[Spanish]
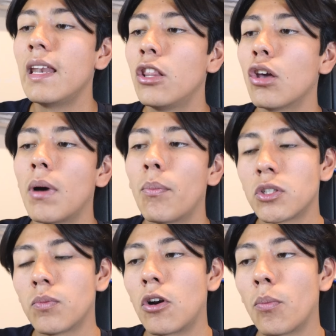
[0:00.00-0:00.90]
En idioma,
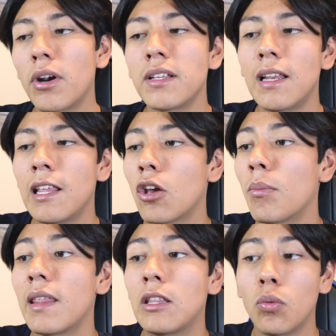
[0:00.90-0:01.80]
pues bueno, pones el
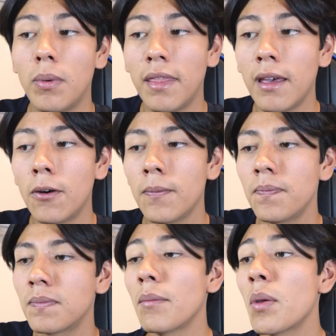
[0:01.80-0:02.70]
idioma de tu video,
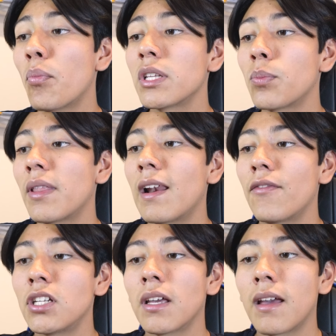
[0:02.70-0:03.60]
también puedes poner la
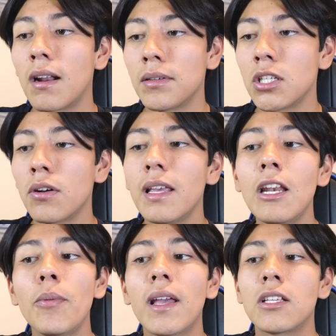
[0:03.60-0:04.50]
fecha de grabación y
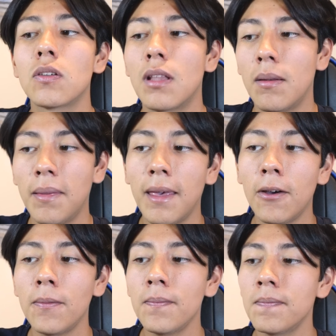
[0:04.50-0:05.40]
la ubicación del
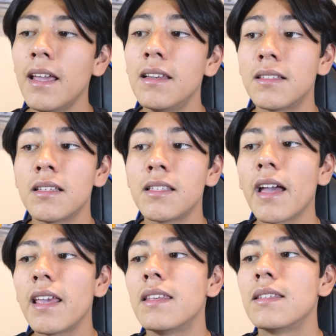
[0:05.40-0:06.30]
video, en licencia
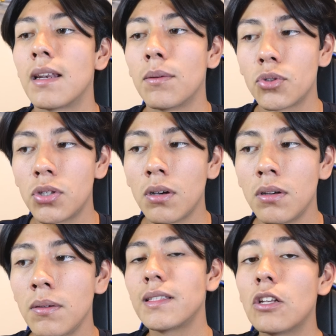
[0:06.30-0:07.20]
y
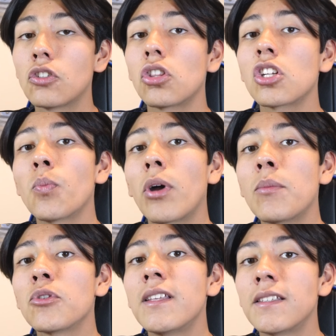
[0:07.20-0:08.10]
distribución. Si nosotros
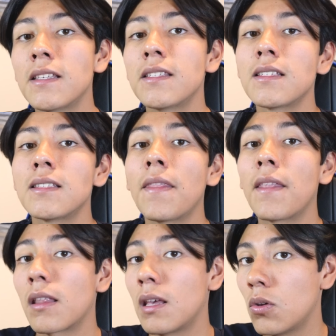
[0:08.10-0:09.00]
ponemos licencia
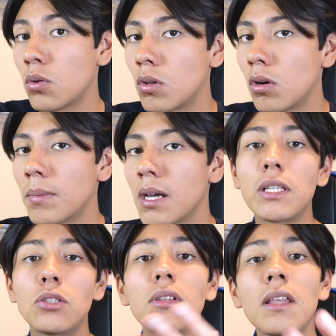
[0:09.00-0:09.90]
estándar de YouTube,
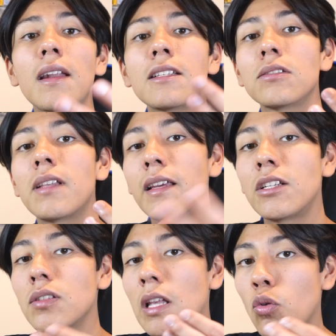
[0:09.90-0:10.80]
pues tú tendrás los
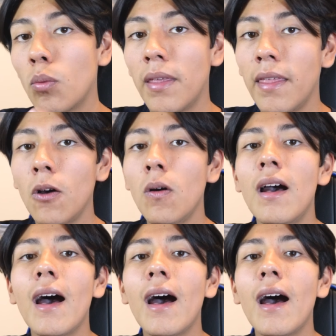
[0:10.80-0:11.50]
derechos de tu video